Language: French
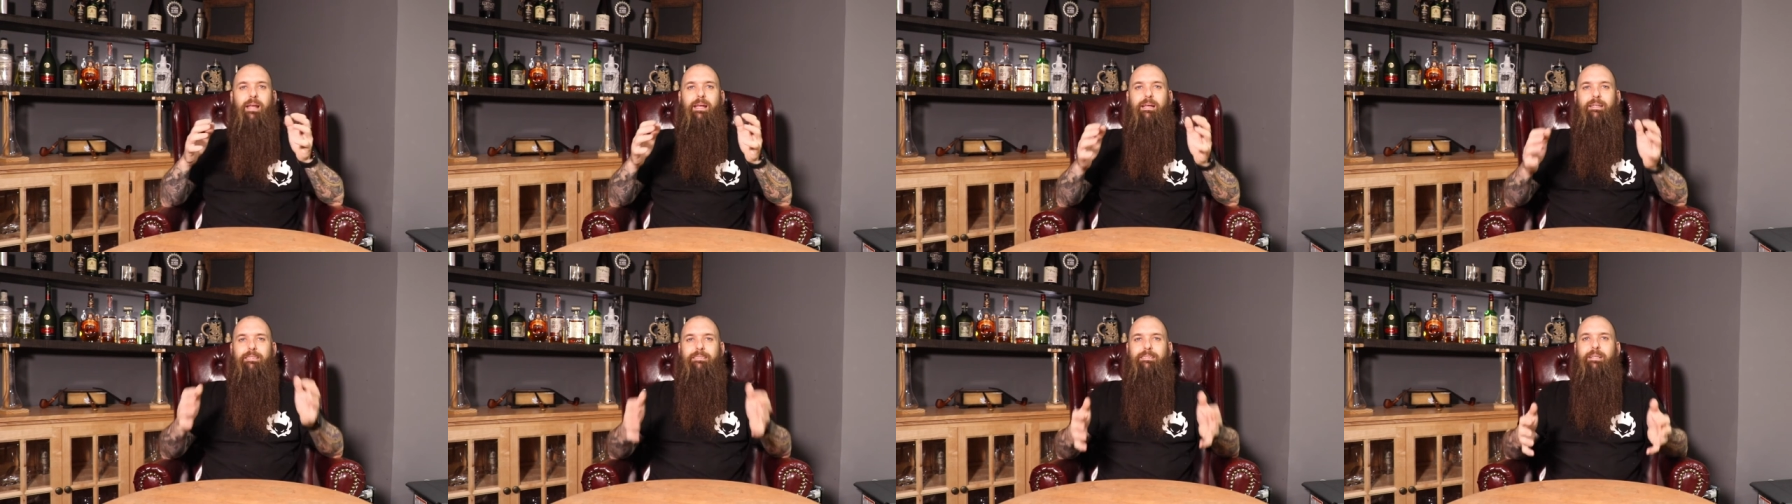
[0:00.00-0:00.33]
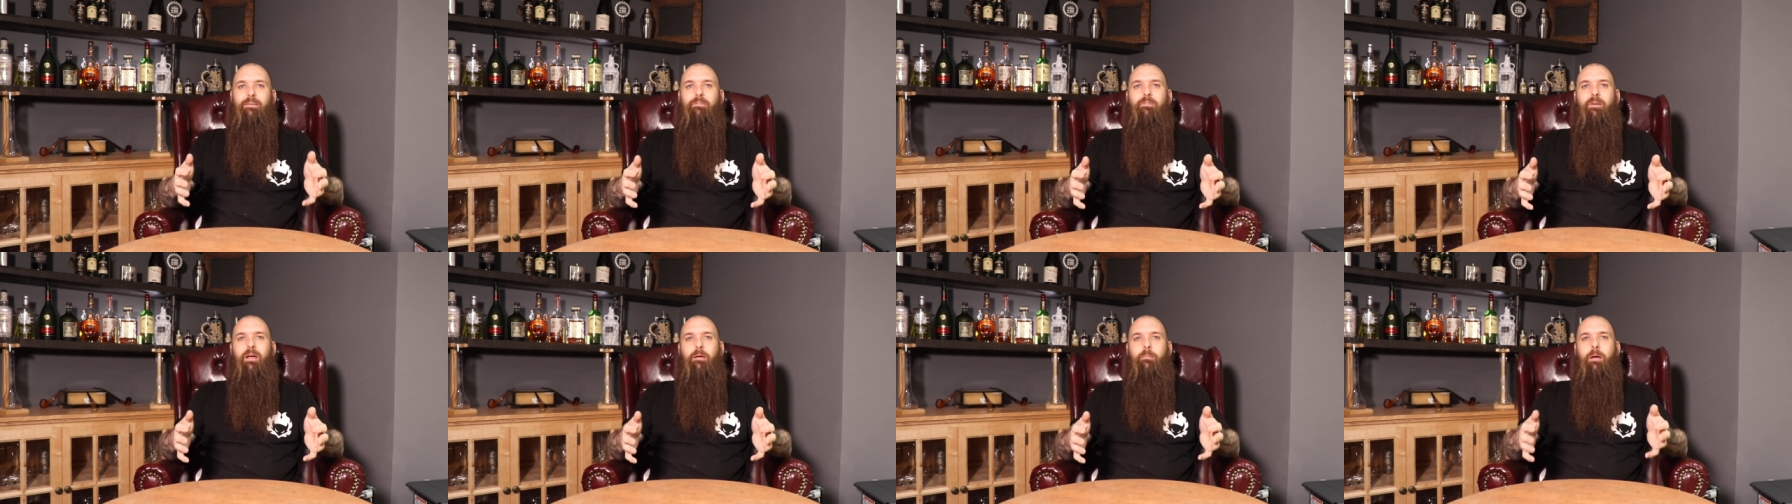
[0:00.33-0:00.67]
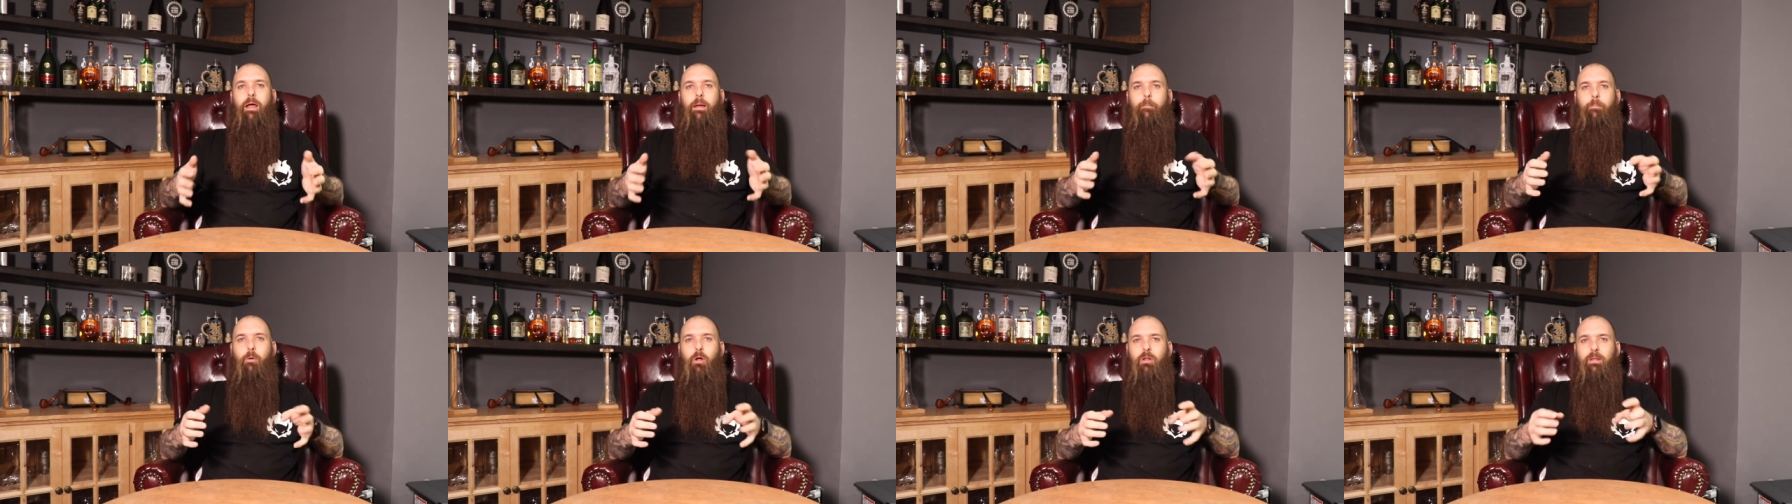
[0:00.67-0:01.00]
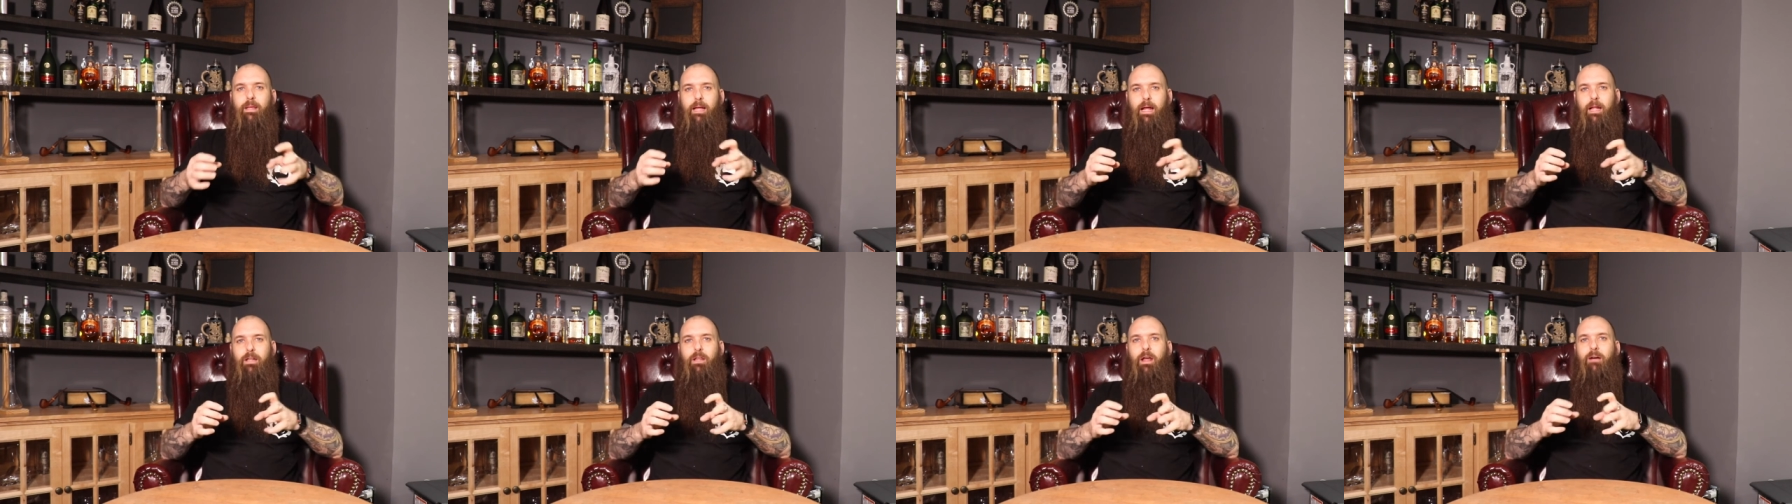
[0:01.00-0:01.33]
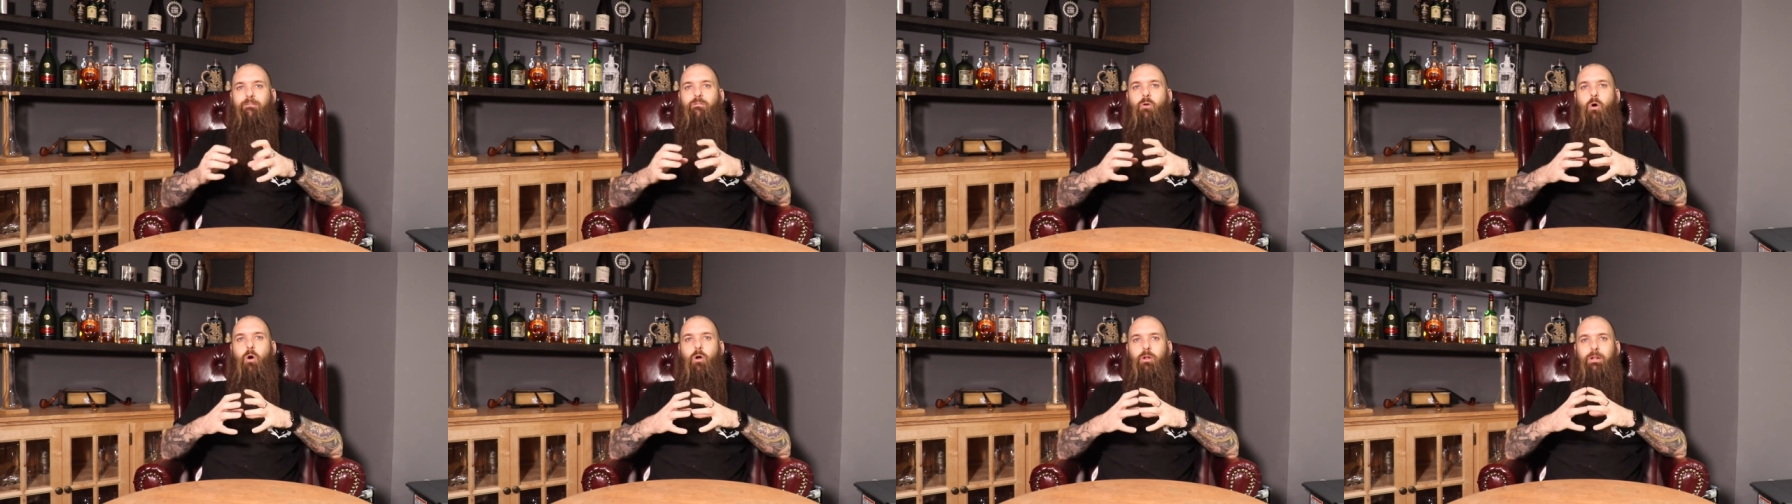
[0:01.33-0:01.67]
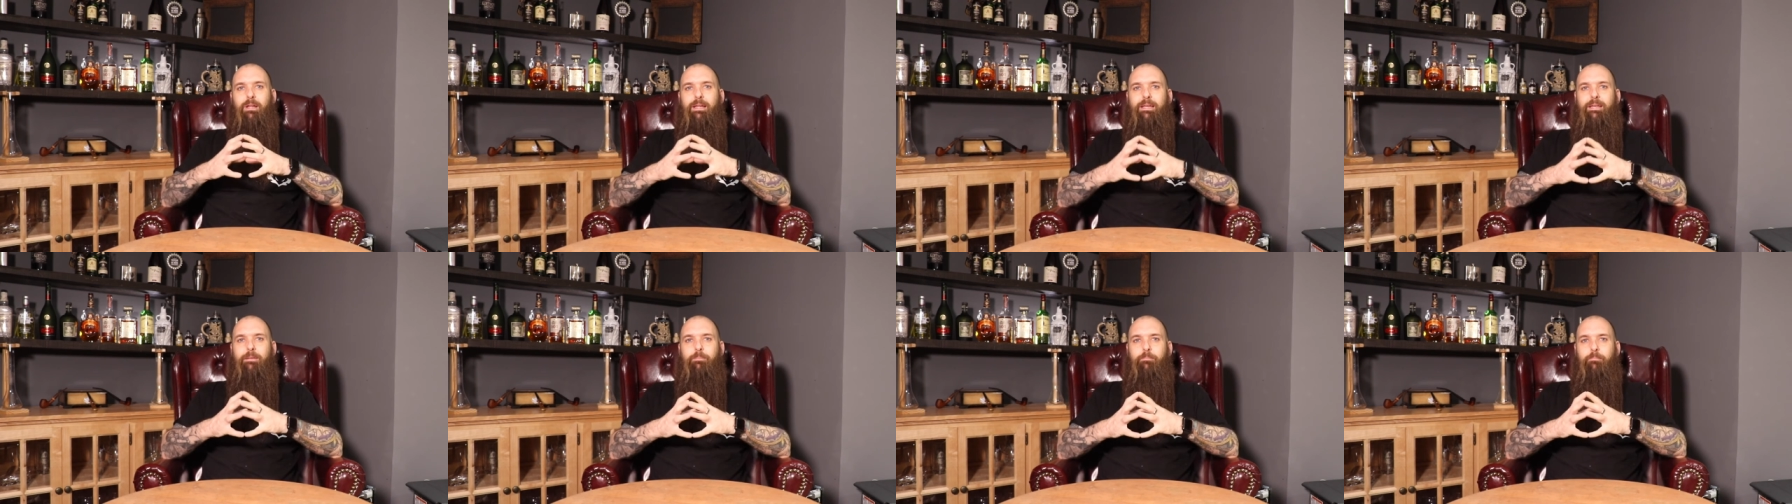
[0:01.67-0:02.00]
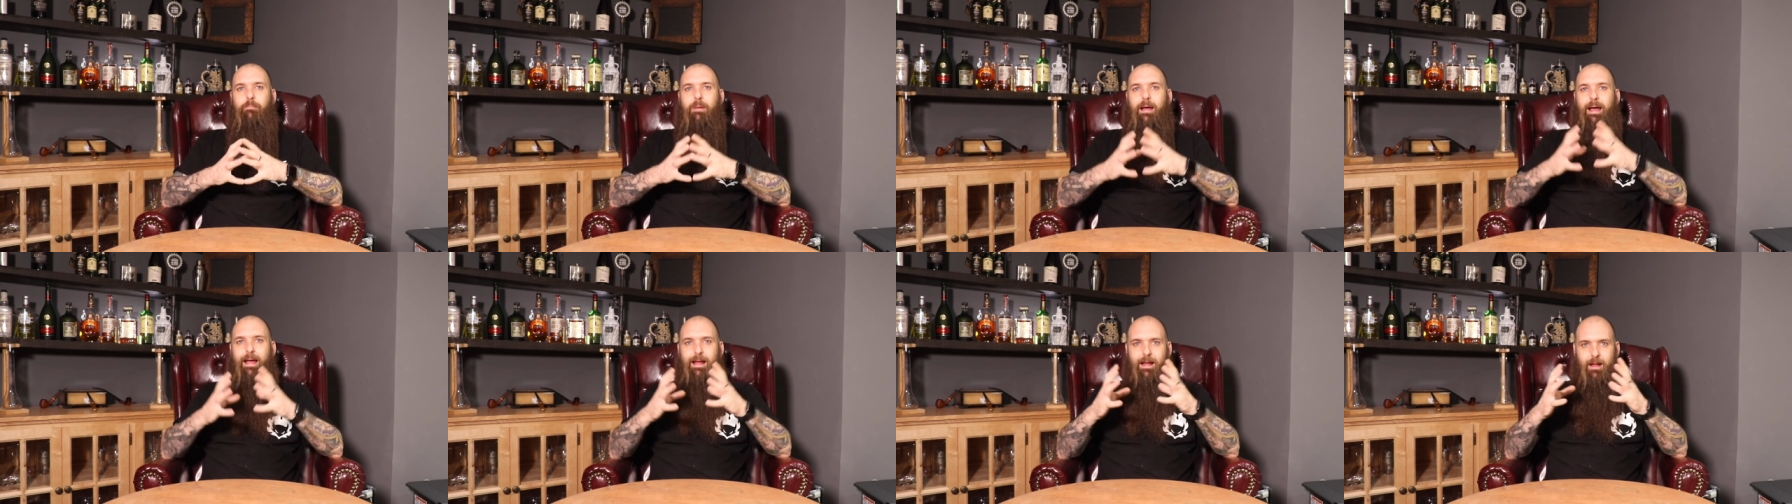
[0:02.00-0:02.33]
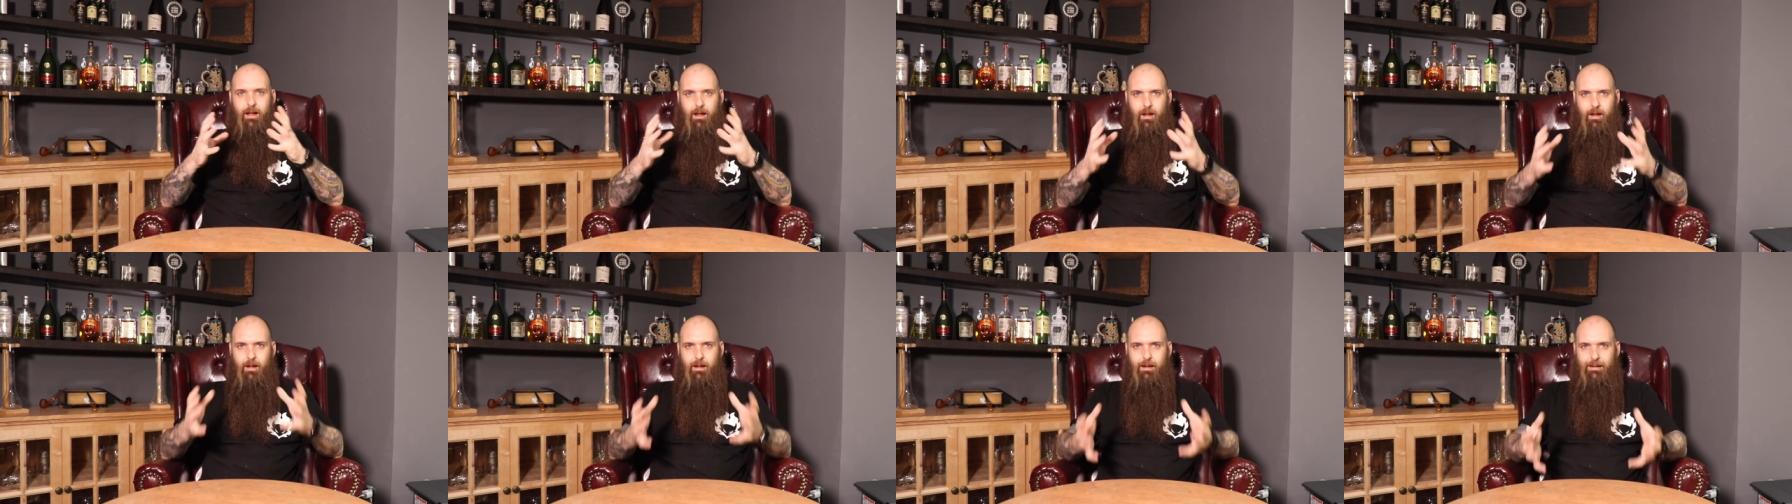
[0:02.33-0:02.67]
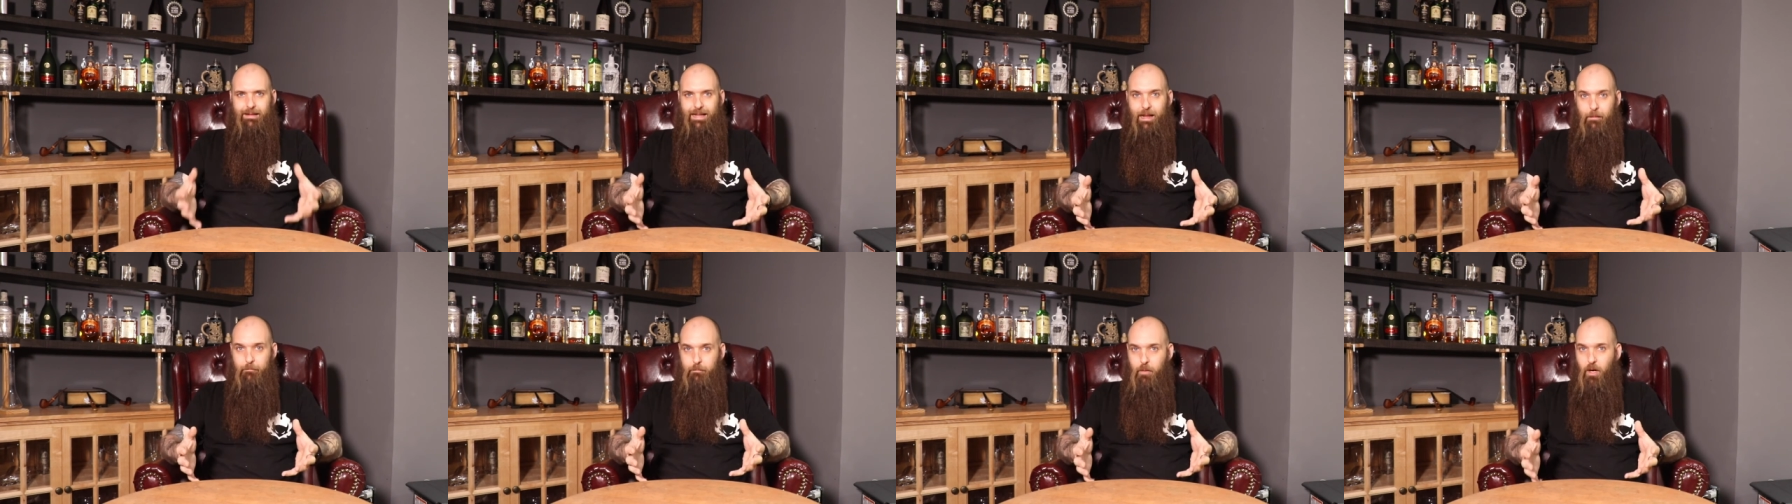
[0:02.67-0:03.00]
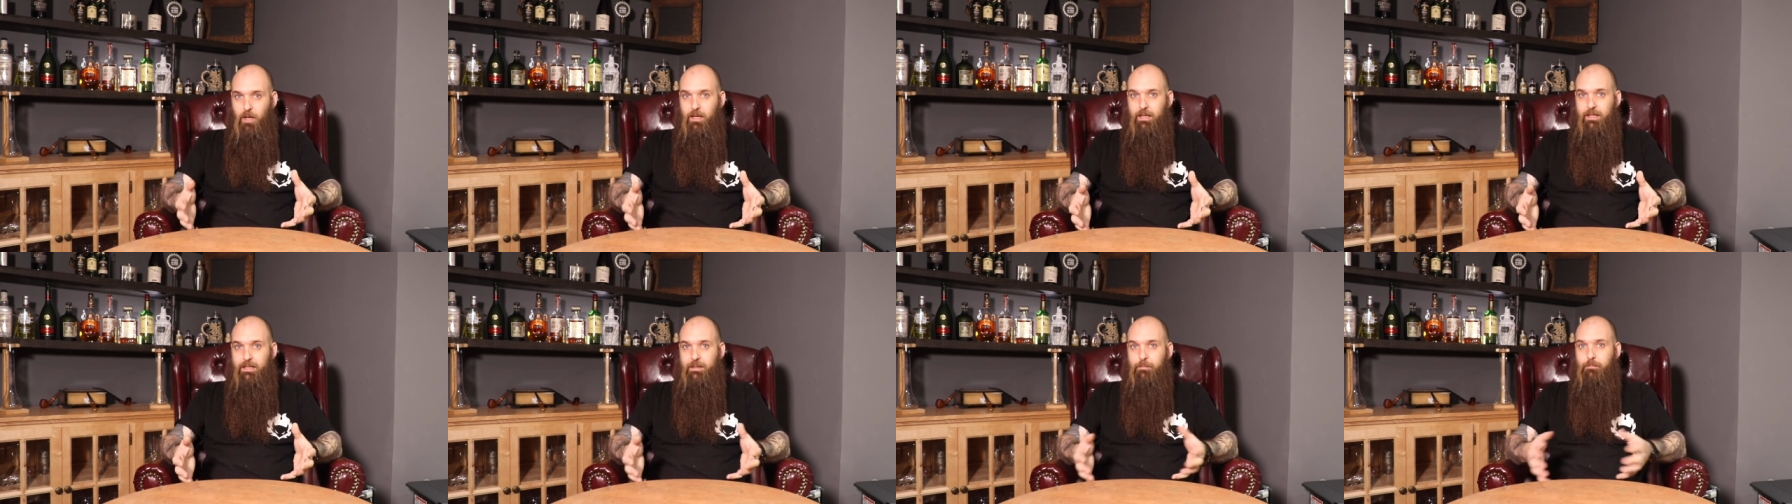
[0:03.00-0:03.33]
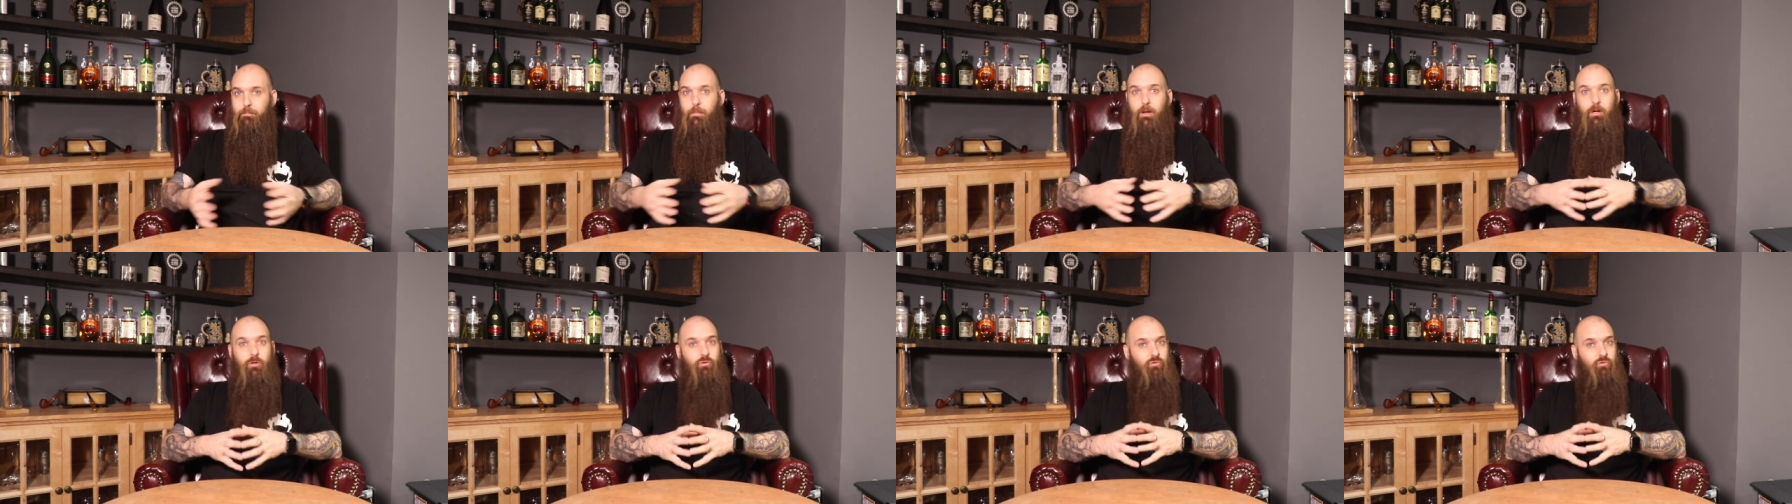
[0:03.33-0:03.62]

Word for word: C'est vraiment important d'avoir de l'équipement, de la bonne équipement.